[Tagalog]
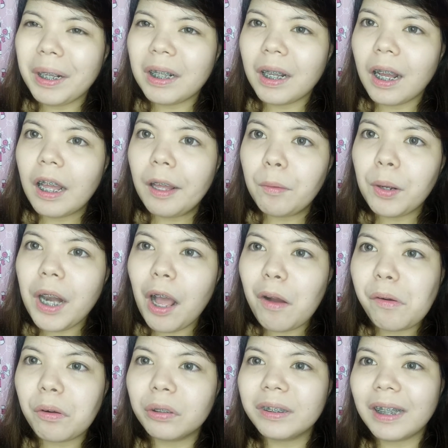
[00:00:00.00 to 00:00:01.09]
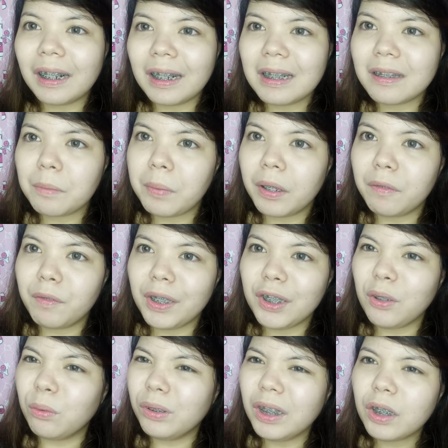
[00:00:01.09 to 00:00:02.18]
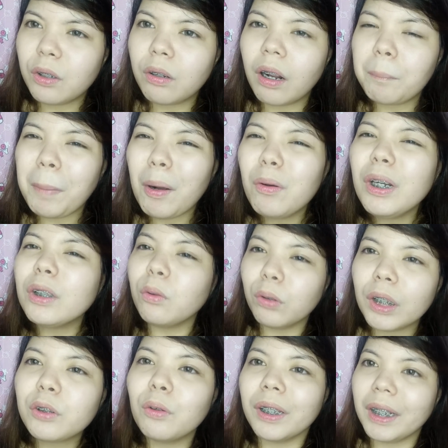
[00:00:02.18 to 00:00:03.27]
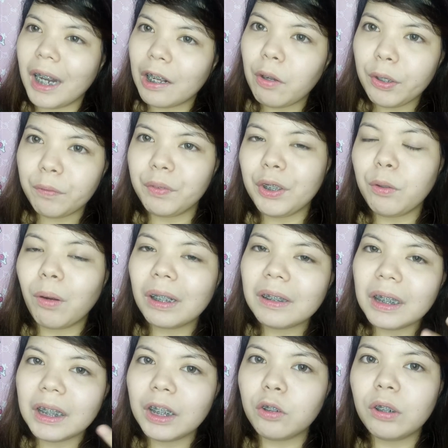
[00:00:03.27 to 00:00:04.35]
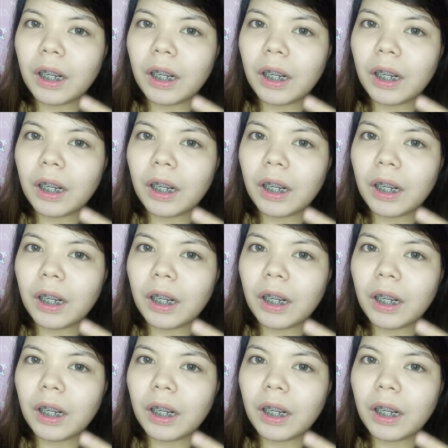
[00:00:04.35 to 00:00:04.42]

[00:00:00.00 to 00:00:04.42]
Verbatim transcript: pagka wala akong contact lens sa mga video, di, paulit-ulit kong ginagawa yung video kasi hindi ko